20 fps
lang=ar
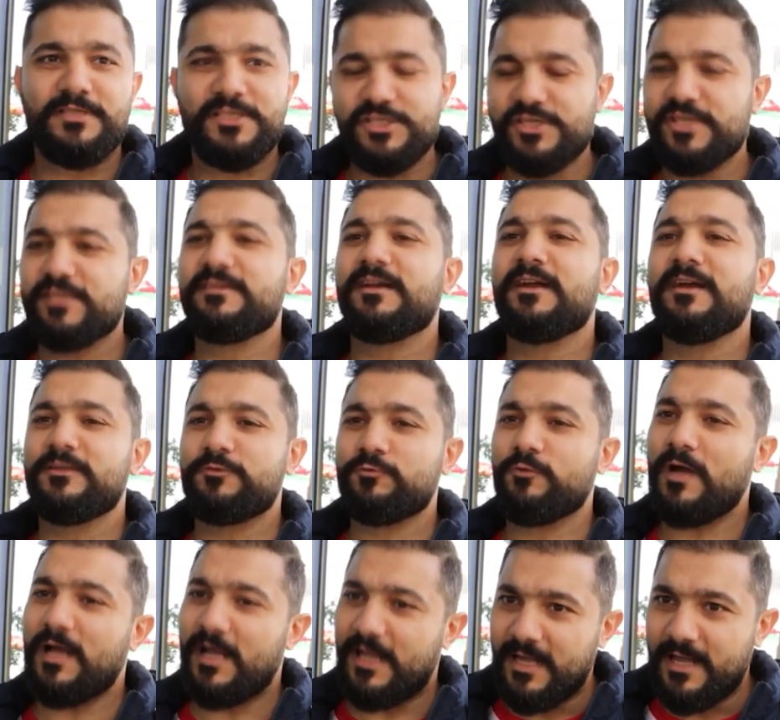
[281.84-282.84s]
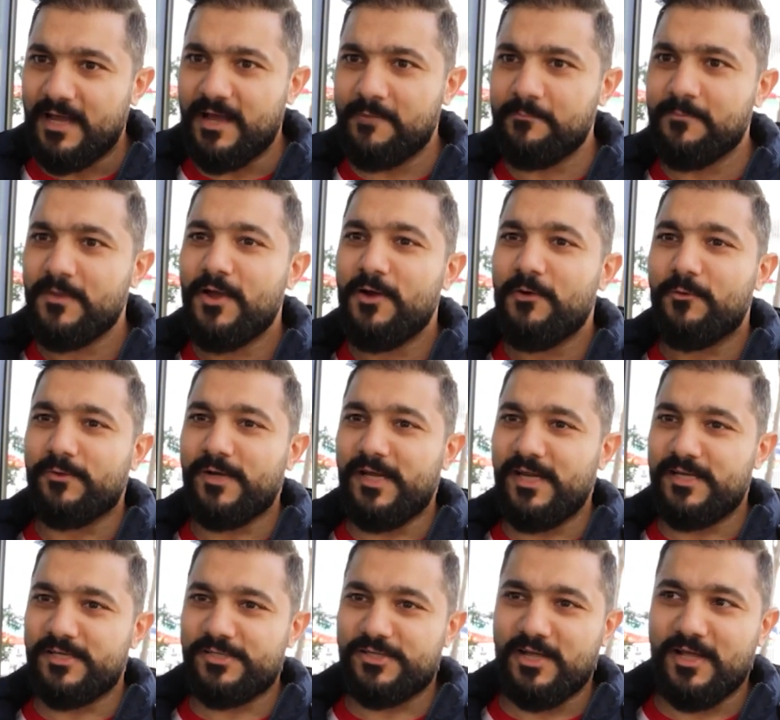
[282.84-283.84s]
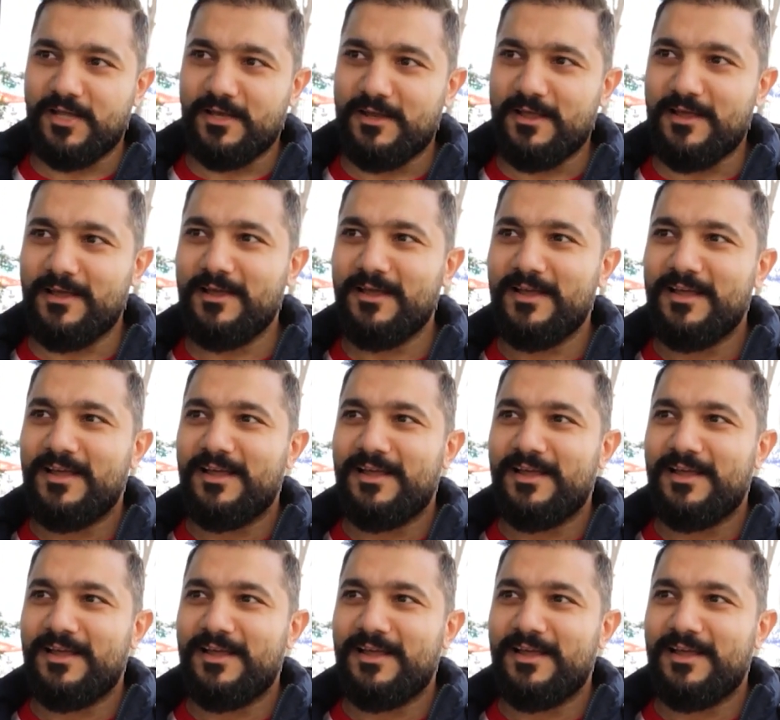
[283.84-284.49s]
بتيشيرتات وأعلام ونحن إن شاء الله